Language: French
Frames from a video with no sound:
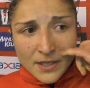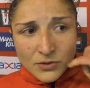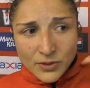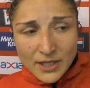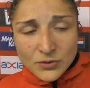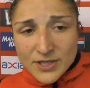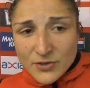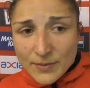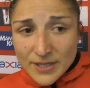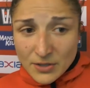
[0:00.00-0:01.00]
Donc elle doit
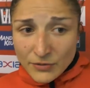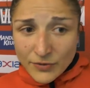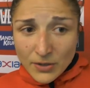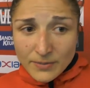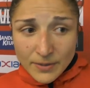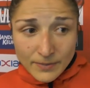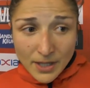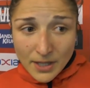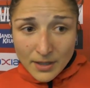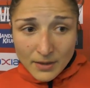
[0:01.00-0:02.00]
se remettre en forme,
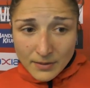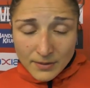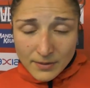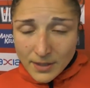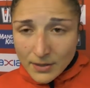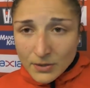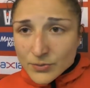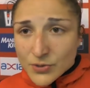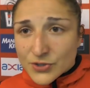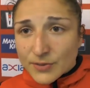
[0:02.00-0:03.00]
mais elle est en, elle est en
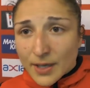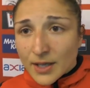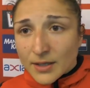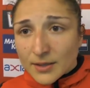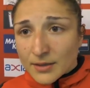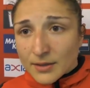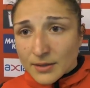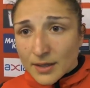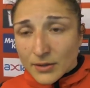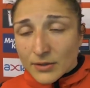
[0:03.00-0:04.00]
bon chemin
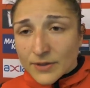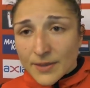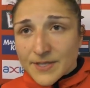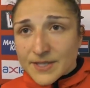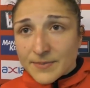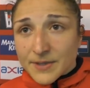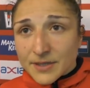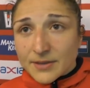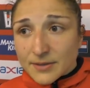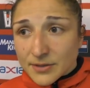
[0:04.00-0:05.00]
et, elle revient petit à
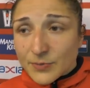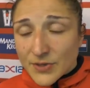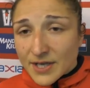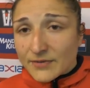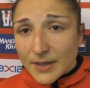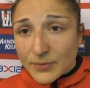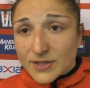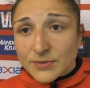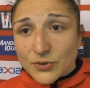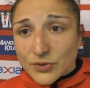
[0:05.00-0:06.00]
petit. je pense qu'elle va
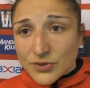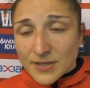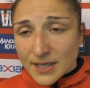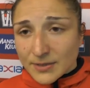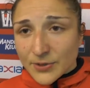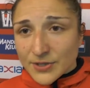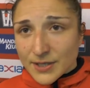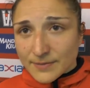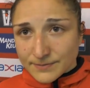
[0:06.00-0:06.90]
apporter beaucoup de choses l'année prochaine.